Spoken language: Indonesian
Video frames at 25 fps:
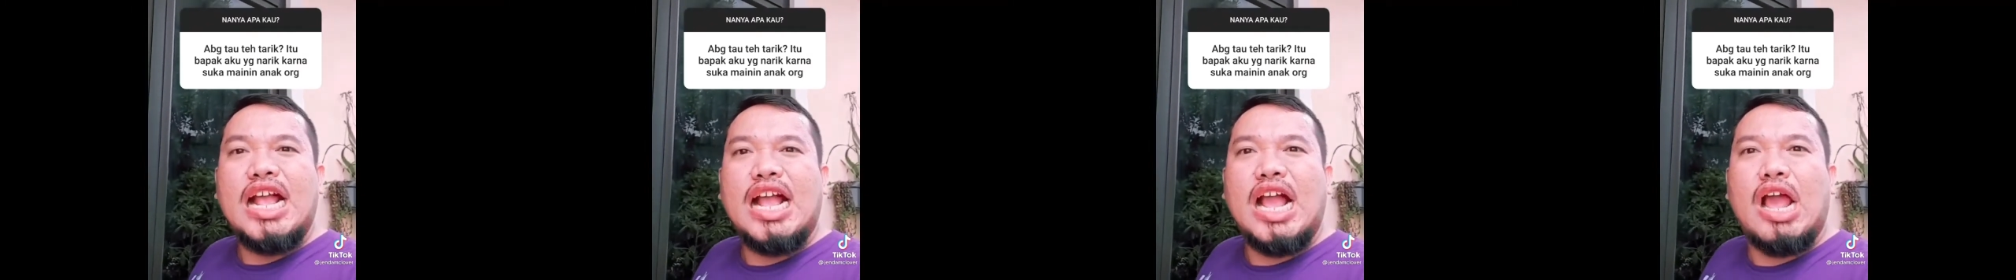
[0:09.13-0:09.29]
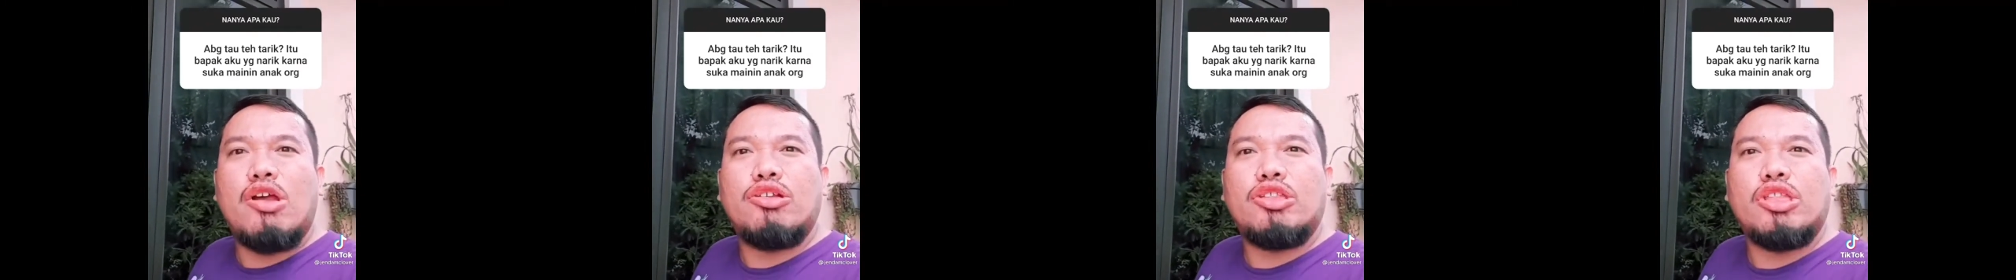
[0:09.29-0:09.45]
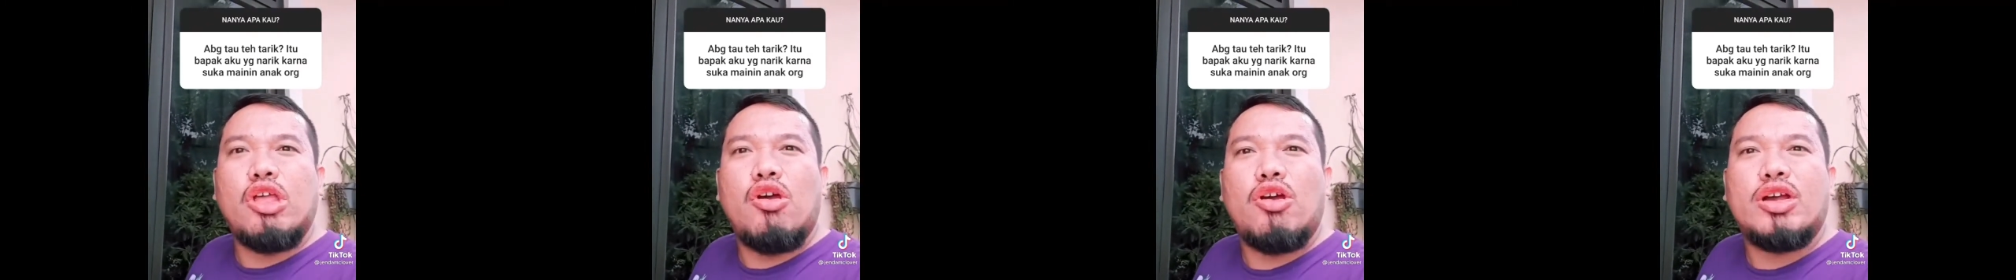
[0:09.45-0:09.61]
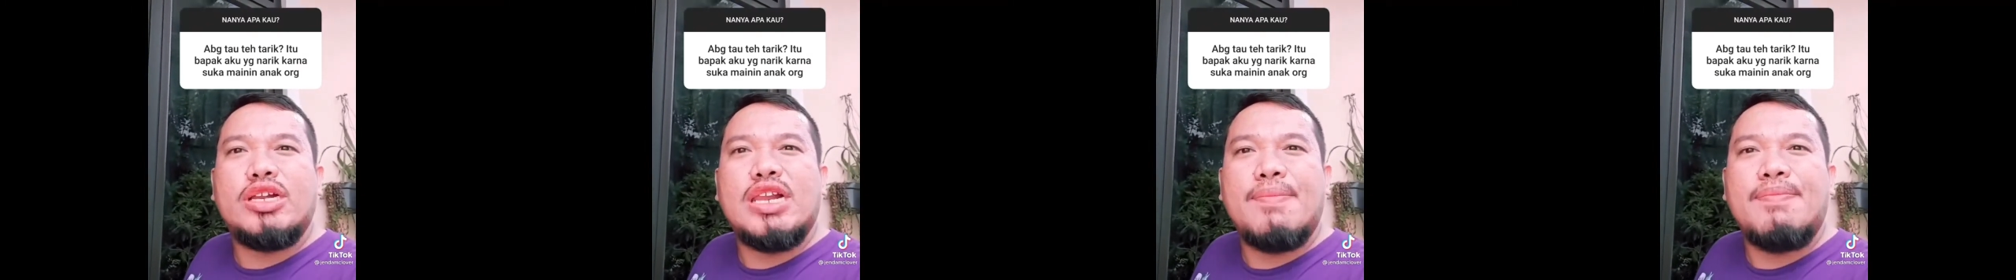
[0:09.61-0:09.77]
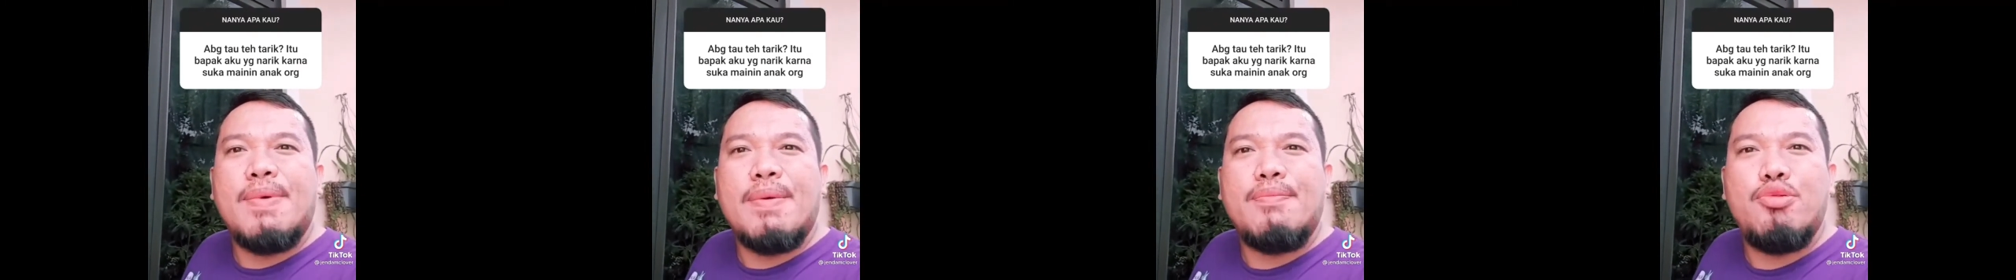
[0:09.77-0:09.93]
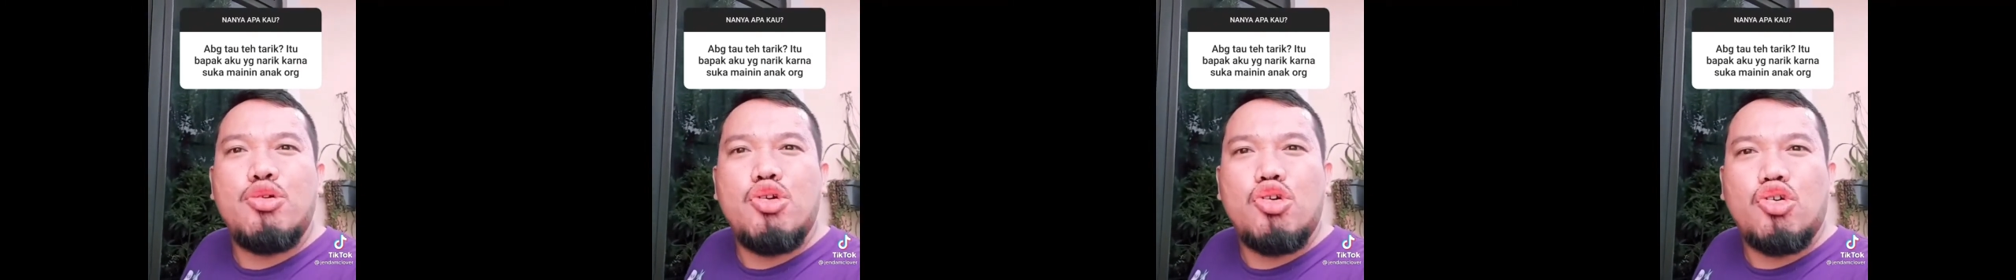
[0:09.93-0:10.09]
Kau tahu
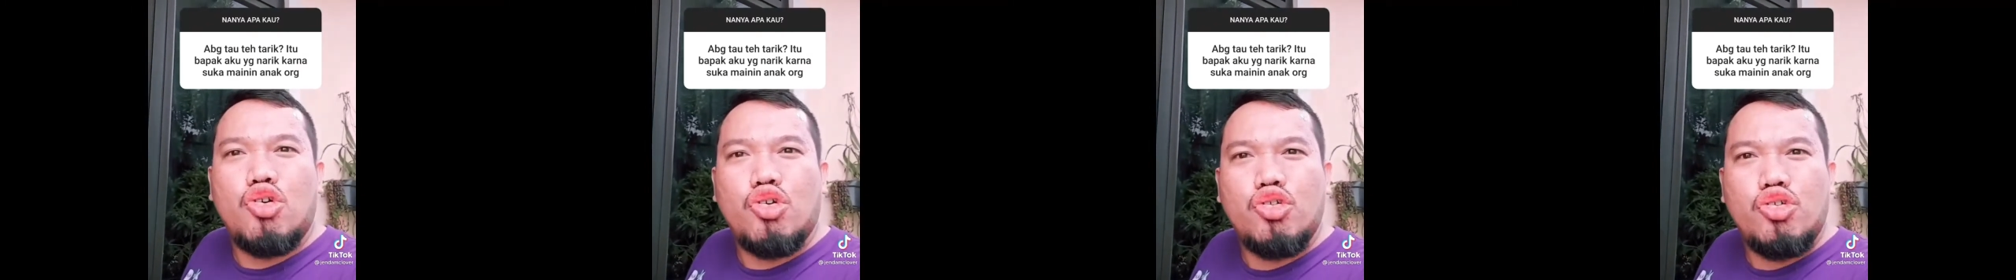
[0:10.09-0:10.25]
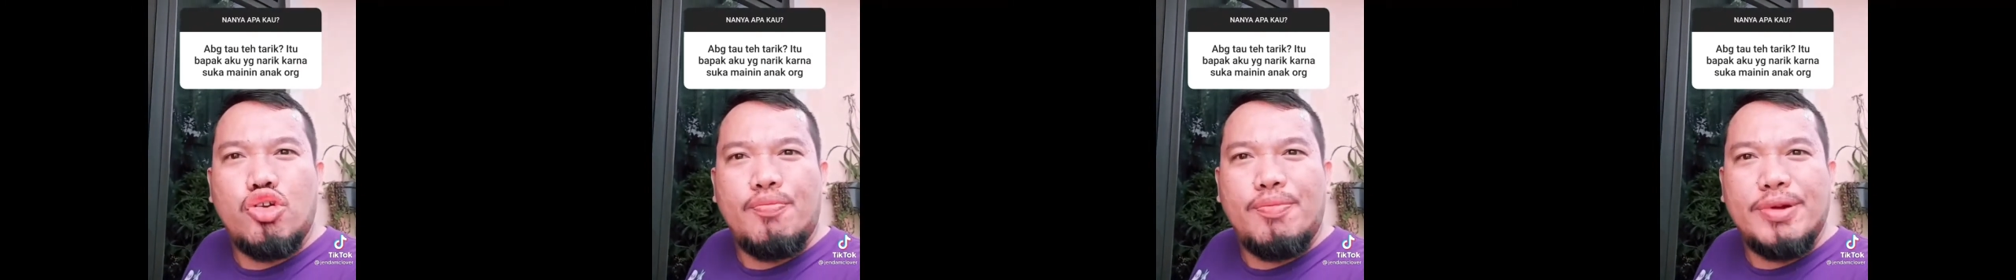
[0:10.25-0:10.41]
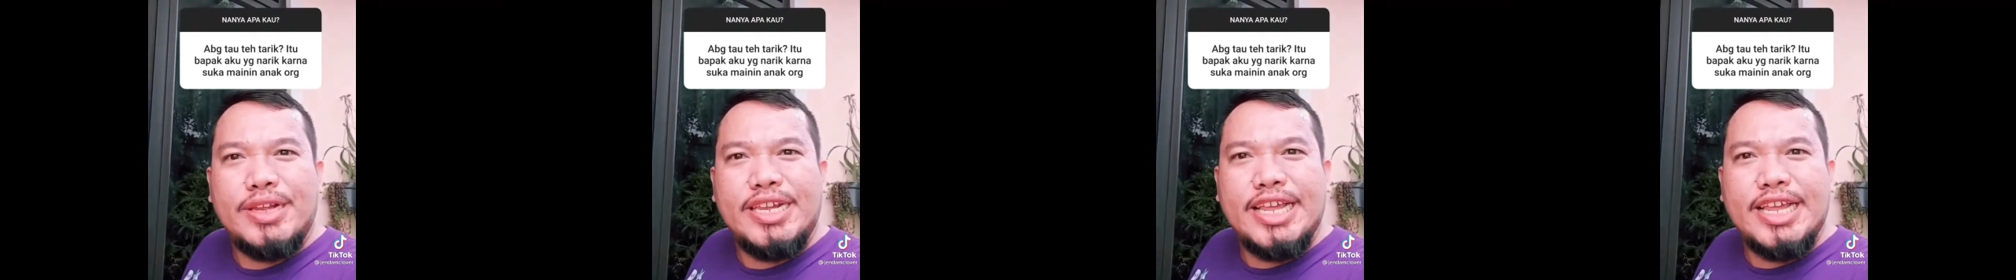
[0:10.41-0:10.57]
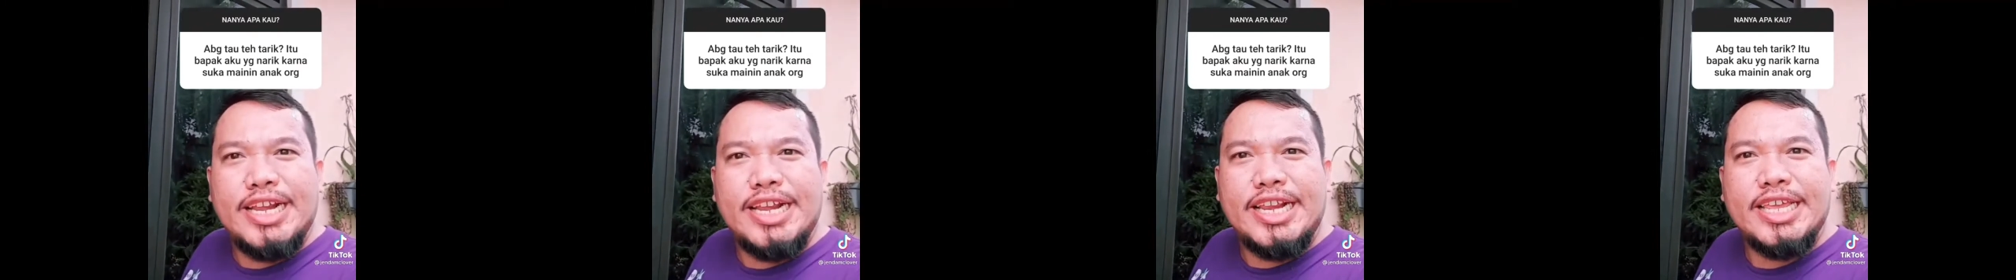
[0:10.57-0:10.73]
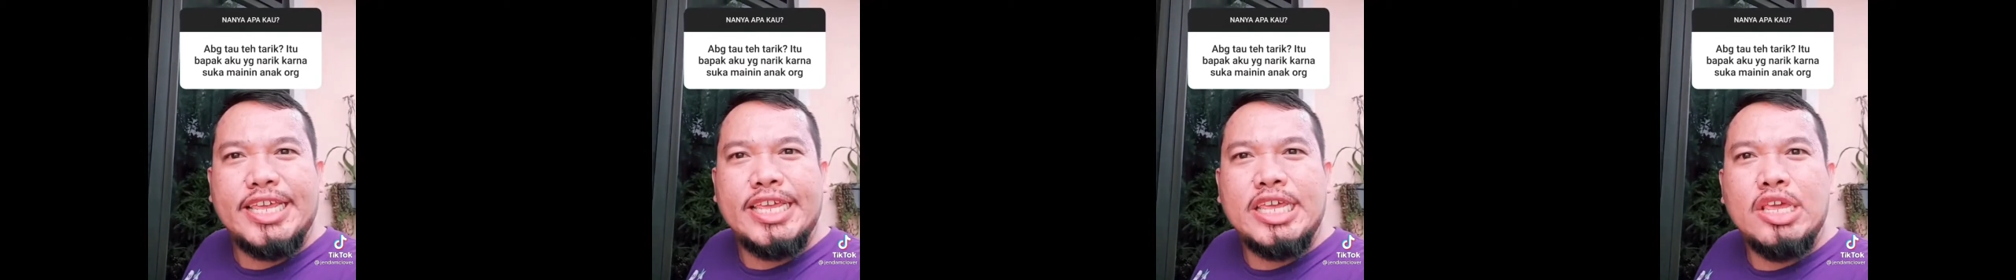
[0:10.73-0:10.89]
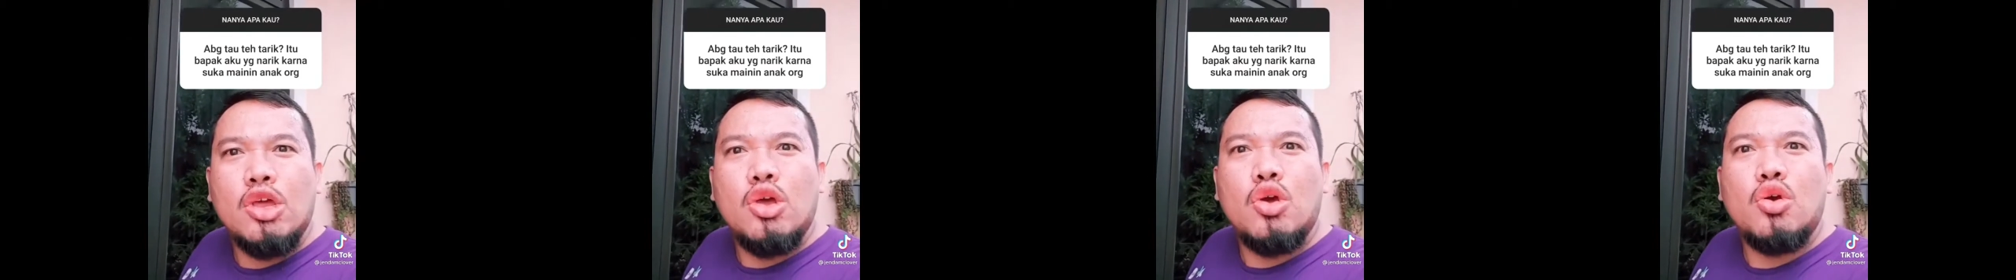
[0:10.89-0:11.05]
kenapa bulu kuduk
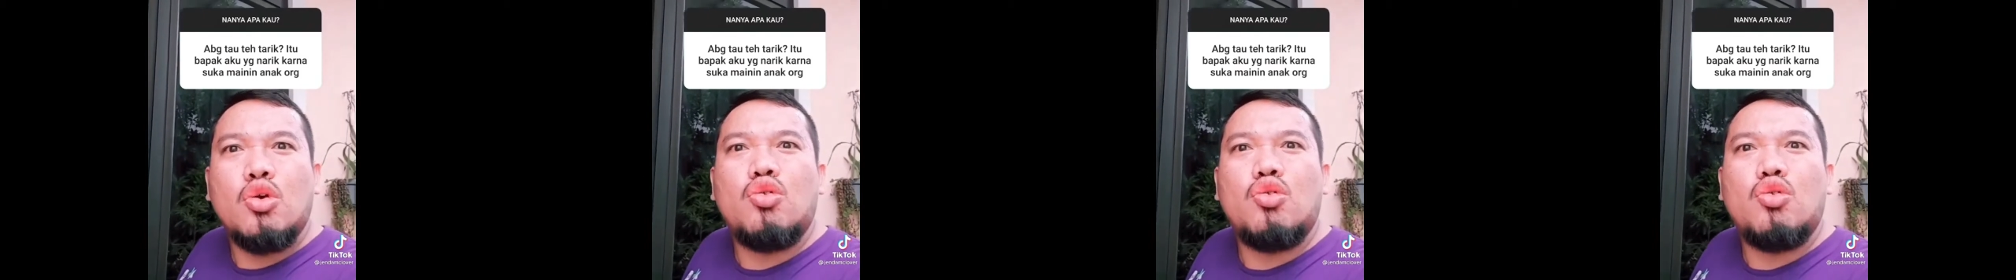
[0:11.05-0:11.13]
berdiri?